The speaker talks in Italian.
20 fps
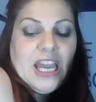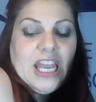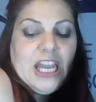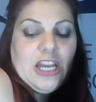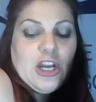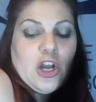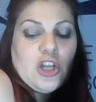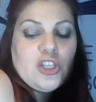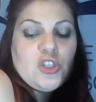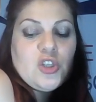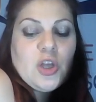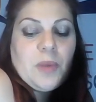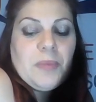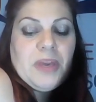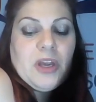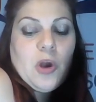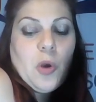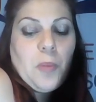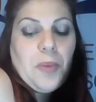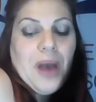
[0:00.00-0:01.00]
Il nostro
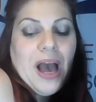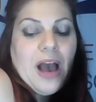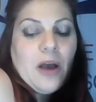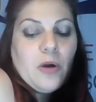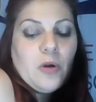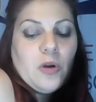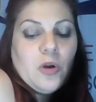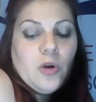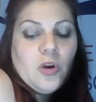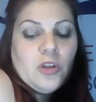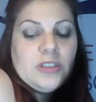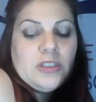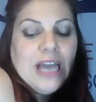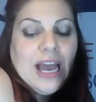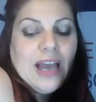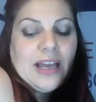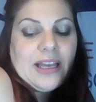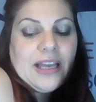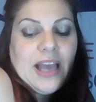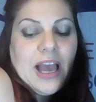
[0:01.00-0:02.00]
amico Paolo
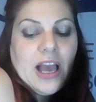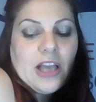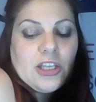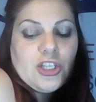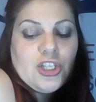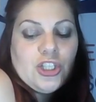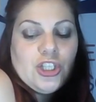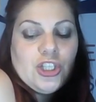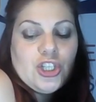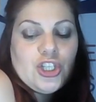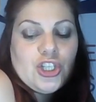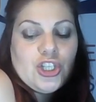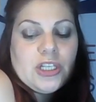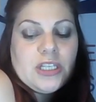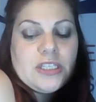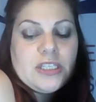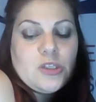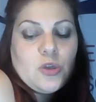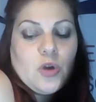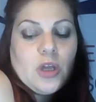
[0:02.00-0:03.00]
Tagga ci dice
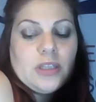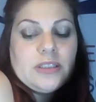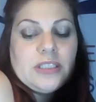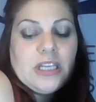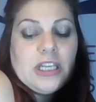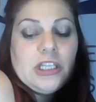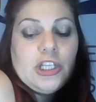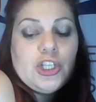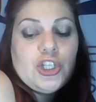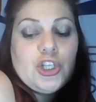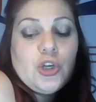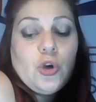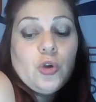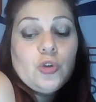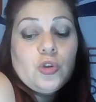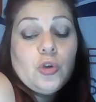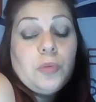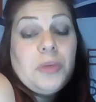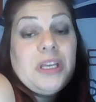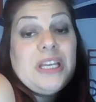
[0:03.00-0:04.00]
che sono 13
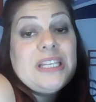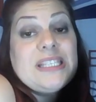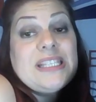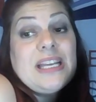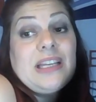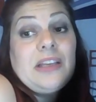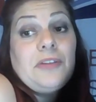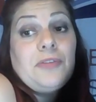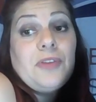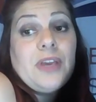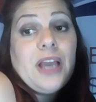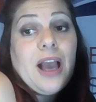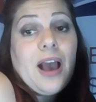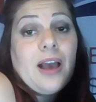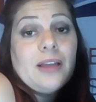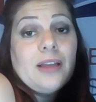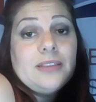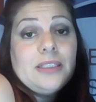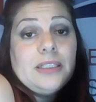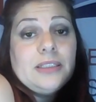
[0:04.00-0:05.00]
condomini
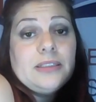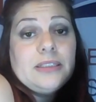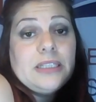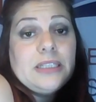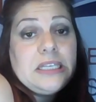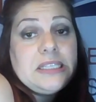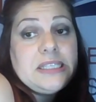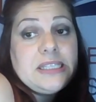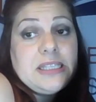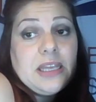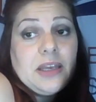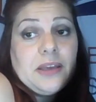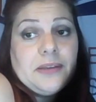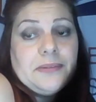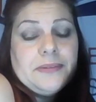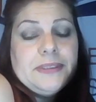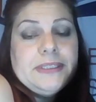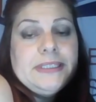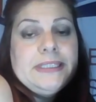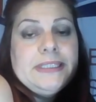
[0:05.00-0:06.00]
sanificati, triste.